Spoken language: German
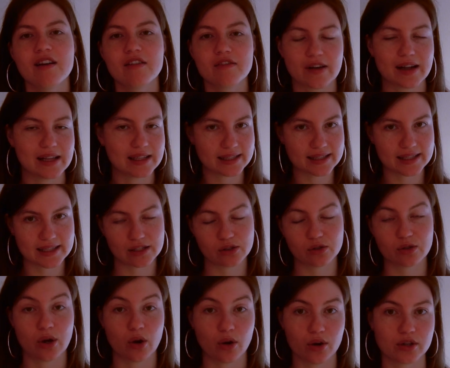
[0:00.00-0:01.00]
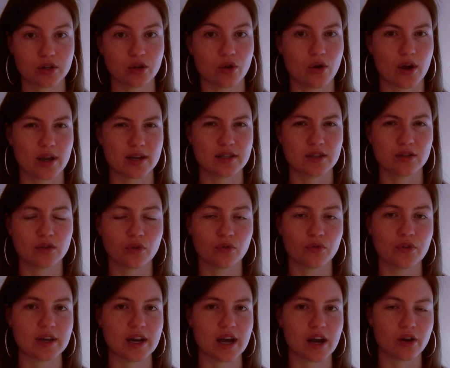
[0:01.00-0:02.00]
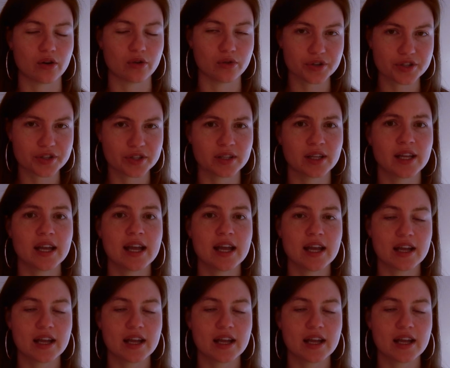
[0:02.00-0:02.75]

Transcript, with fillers: falls ihr zu den Leuten gehört, die irgendwie nach Nüssen